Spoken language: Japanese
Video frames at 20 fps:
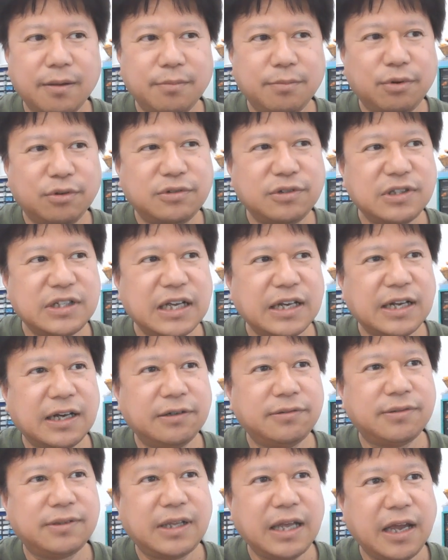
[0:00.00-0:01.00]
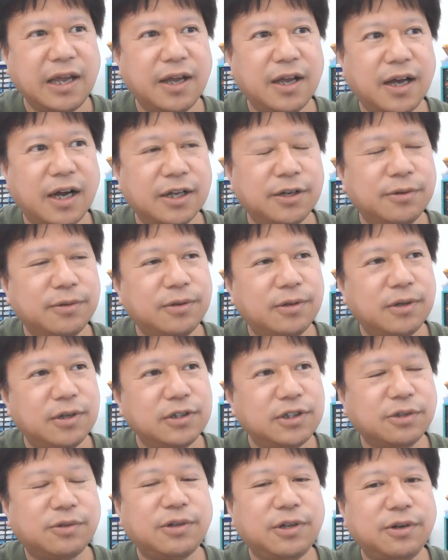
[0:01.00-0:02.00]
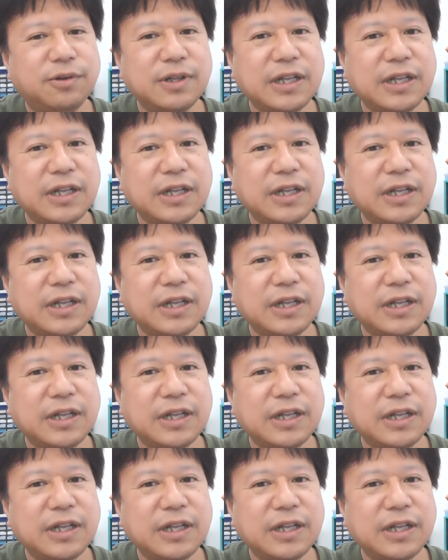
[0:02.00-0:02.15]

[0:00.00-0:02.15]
僕じゃなくて、あの、ちょっとい